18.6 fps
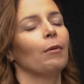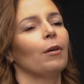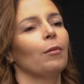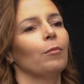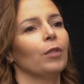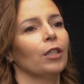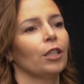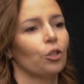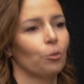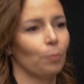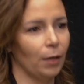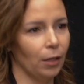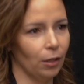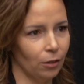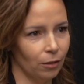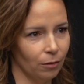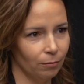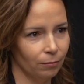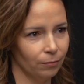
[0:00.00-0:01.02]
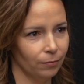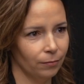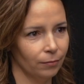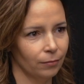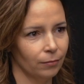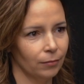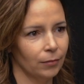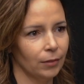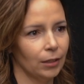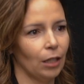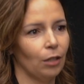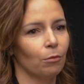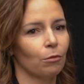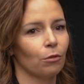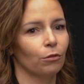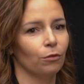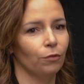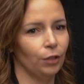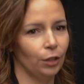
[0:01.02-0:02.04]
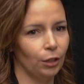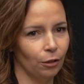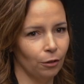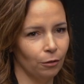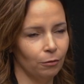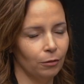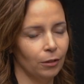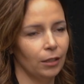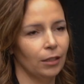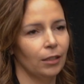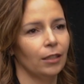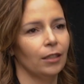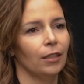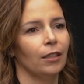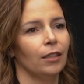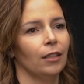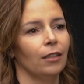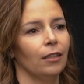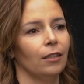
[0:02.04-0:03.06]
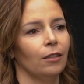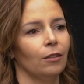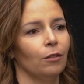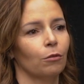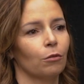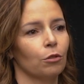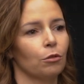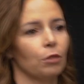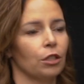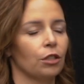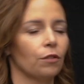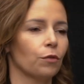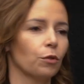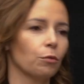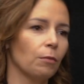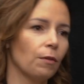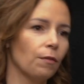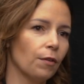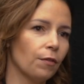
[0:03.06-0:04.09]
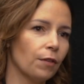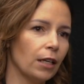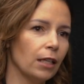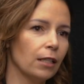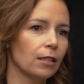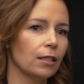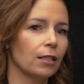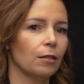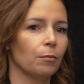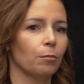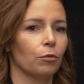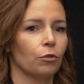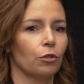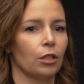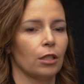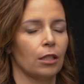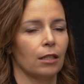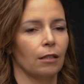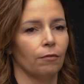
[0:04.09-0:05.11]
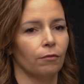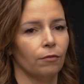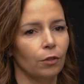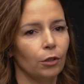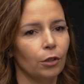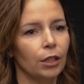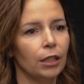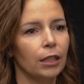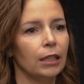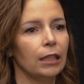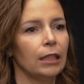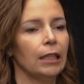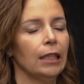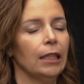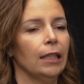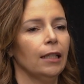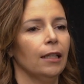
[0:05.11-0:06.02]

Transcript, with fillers: mama była Hiszpanką, mm, taką rodowitą. Y, urodziła się w sumie we Francji podczas tam wojny.